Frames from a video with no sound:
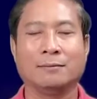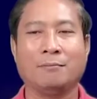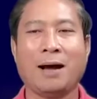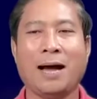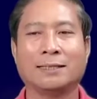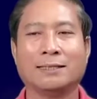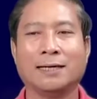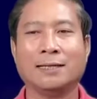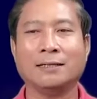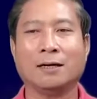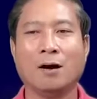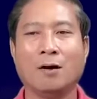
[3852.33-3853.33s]
bạn
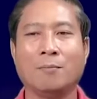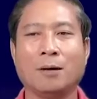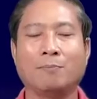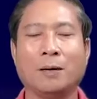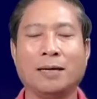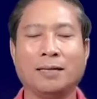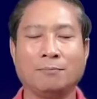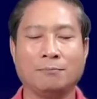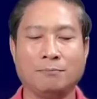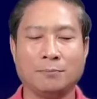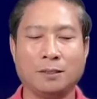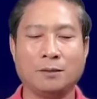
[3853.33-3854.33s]
chẳng có mình flick
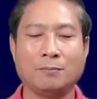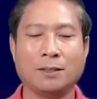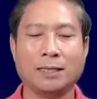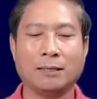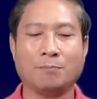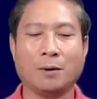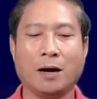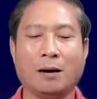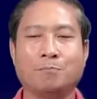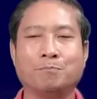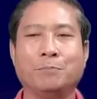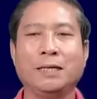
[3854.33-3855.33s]
chùm riệp
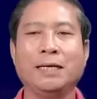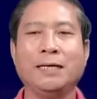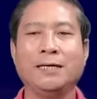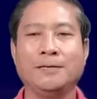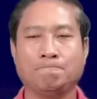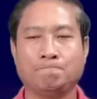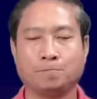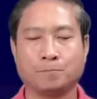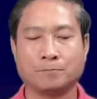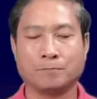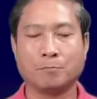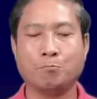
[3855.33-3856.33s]
ong pí
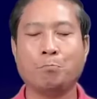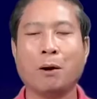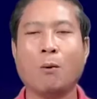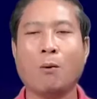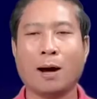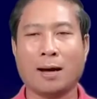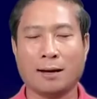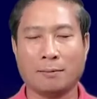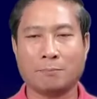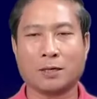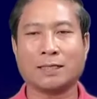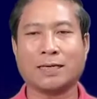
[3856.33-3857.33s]
po
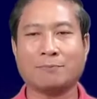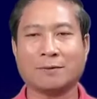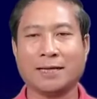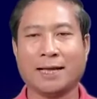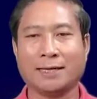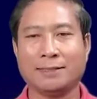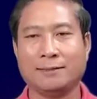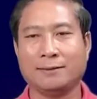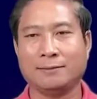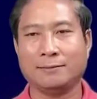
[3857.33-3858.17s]
và chăm ngay